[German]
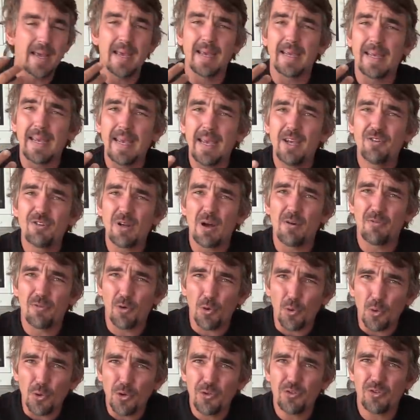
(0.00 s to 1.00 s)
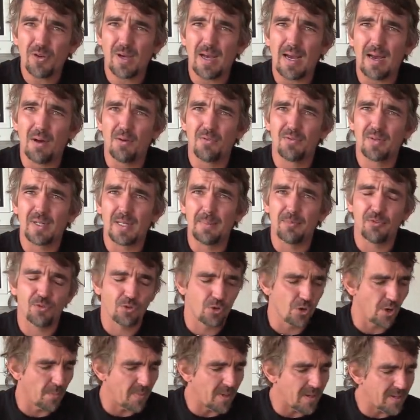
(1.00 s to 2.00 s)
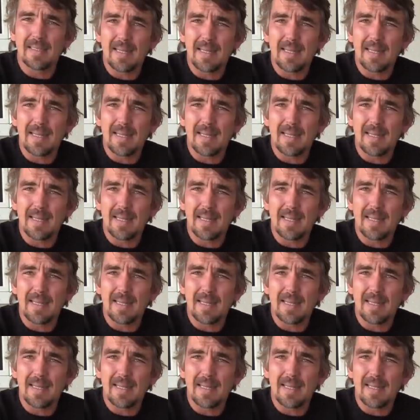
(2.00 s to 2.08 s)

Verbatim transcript: gehe ich auf größere Auftriebskörper.